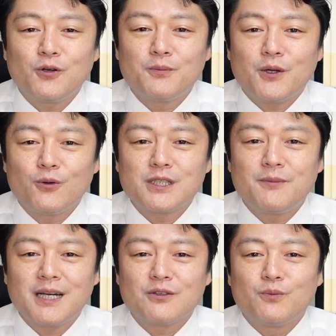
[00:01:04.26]
いコンビ、本邪
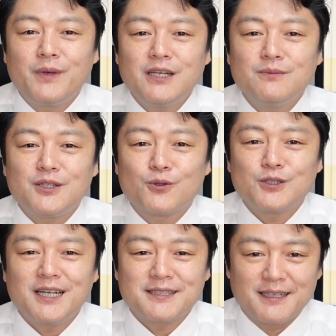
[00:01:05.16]
魔家のめぐみと
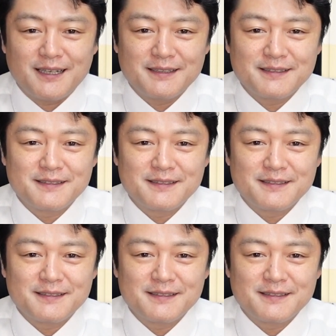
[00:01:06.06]
しあきさんが、